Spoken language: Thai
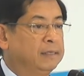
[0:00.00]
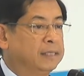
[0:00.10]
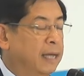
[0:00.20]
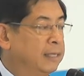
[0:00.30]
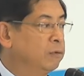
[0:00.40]
เราจึ
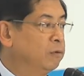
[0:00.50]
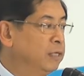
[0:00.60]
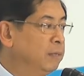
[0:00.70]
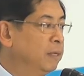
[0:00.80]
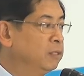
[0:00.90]
งจะหาเทคโนโล
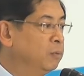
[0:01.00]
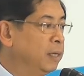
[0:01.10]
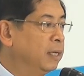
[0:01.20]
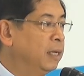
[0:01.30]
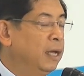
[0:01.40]
ยีมาช่ว
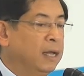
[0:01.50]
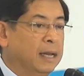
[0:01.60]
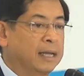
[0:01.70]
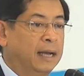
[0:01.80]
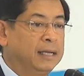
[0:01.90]
ย
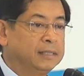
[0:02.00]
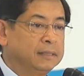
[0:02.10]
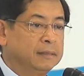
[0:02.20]
ในการที่